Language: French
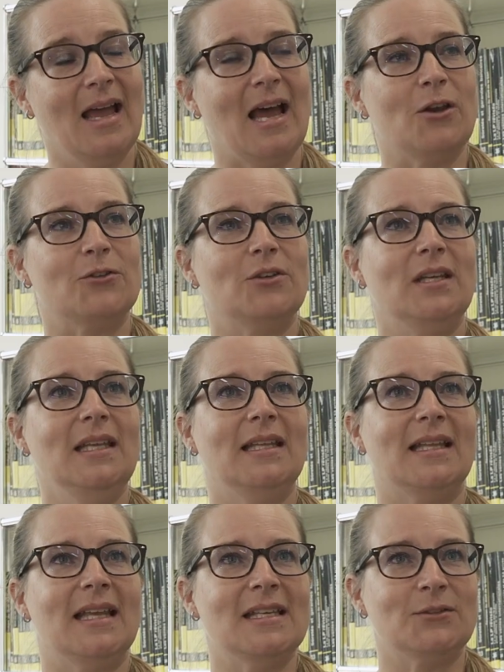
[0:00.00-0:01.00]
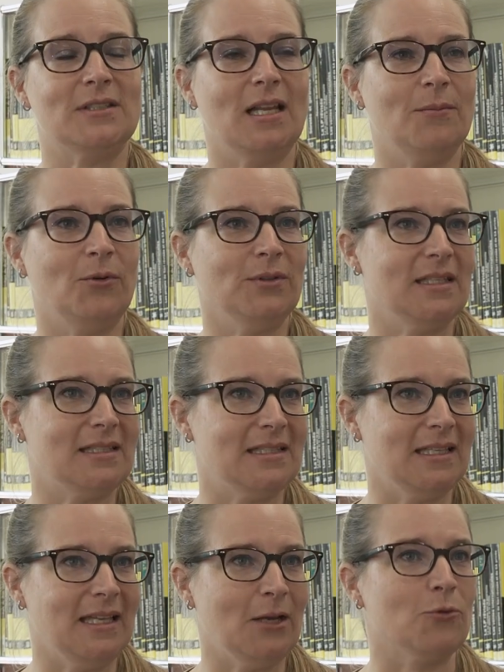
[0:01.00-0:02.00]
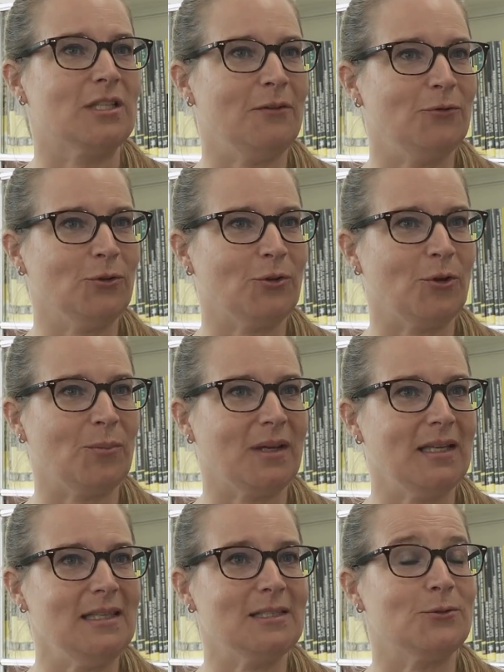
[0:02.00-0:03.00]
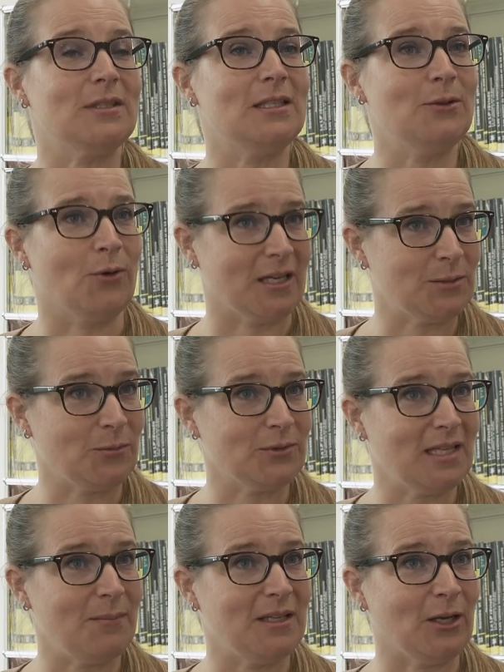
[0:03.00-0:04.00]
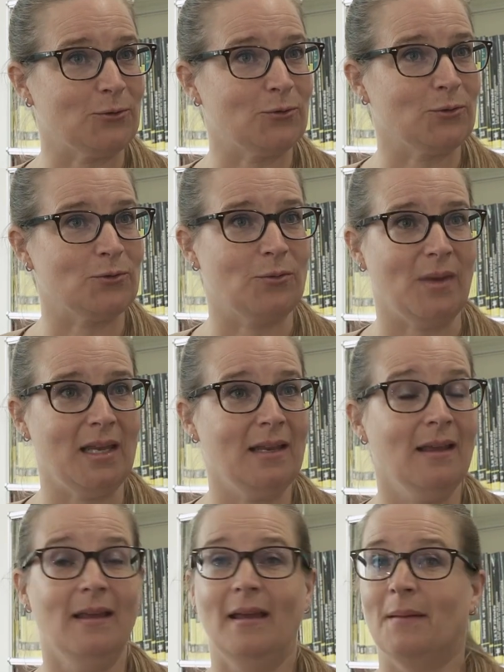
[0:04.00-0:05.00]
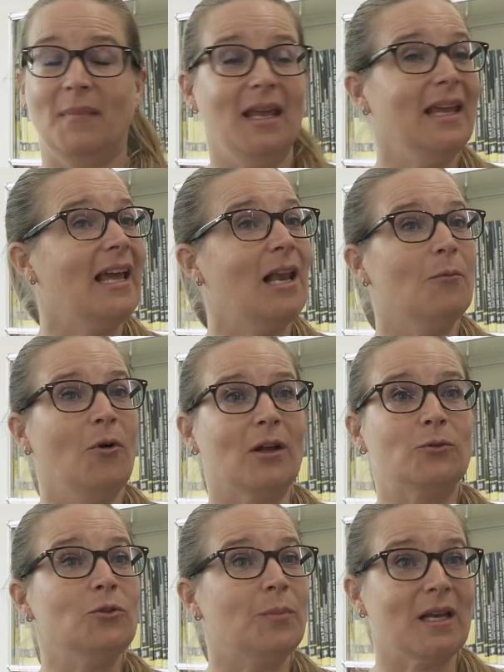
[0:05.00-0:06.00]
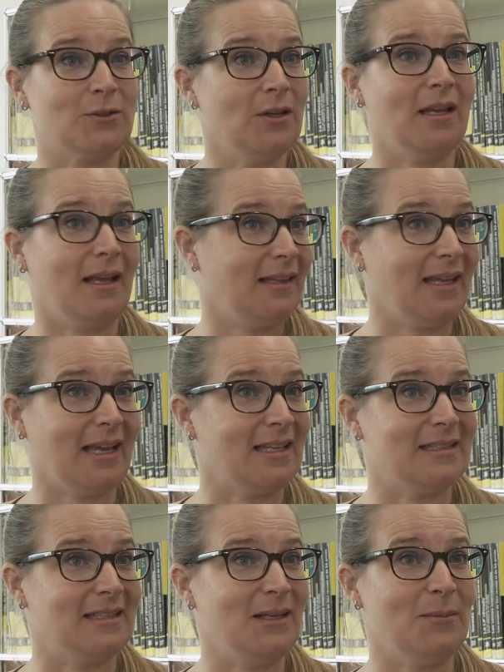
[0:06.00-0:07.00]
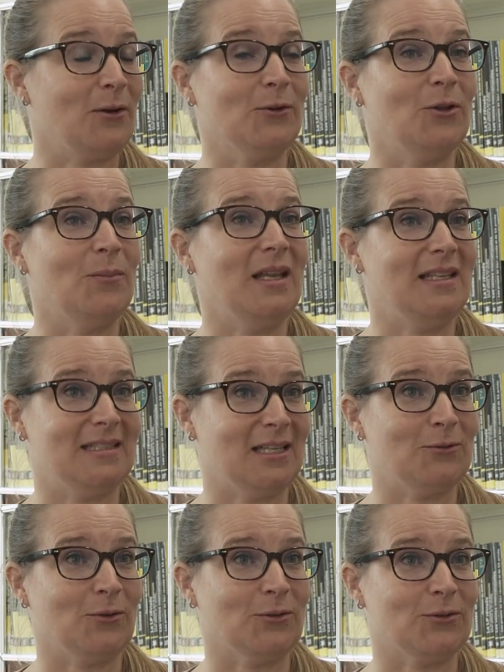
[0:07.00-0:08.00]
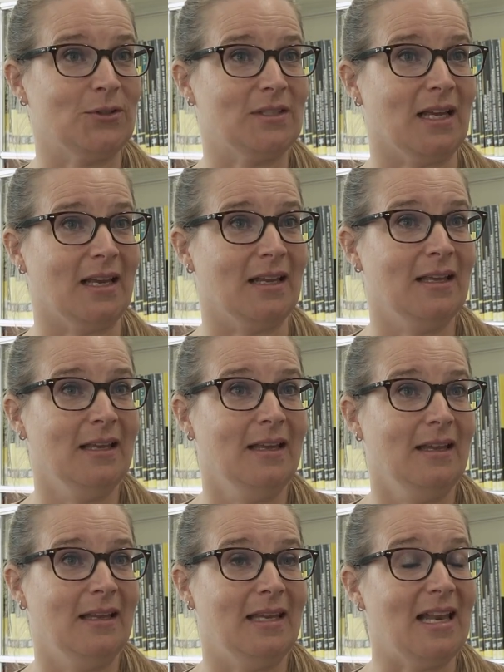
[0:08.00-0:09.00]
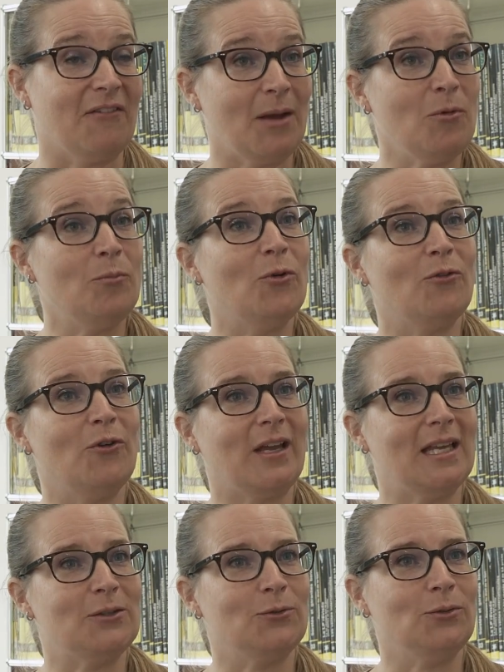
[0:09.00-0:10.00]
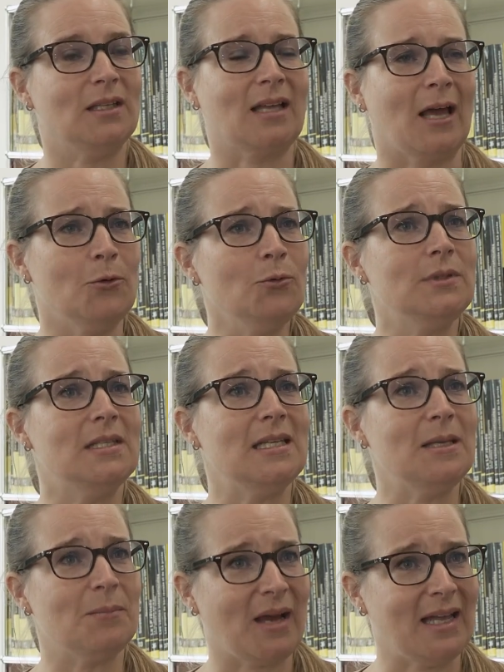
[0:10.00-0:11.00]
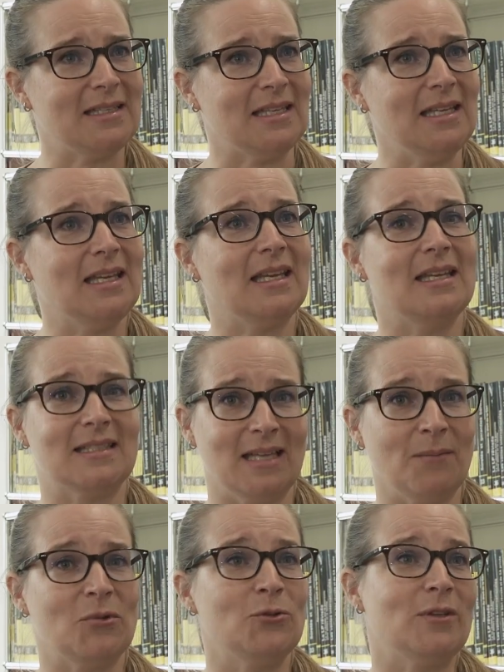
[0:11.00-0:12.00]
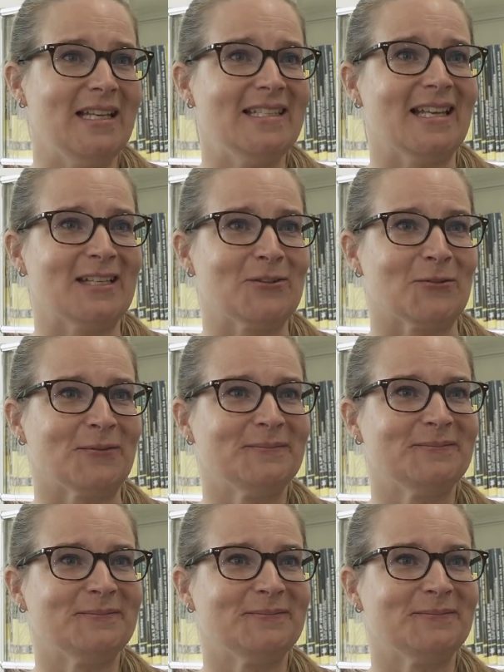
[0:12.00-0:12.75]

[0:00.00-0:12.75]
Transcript: Alors ce guide est essentiellement destiné aux chefs d'entreprise et aussi aux responsables des ressources humaines, mais également à toute personne intéressée par le domaine des assurances sociales. Il a vraiment pour vocation d'être un outil pratique et simple d'utilisation.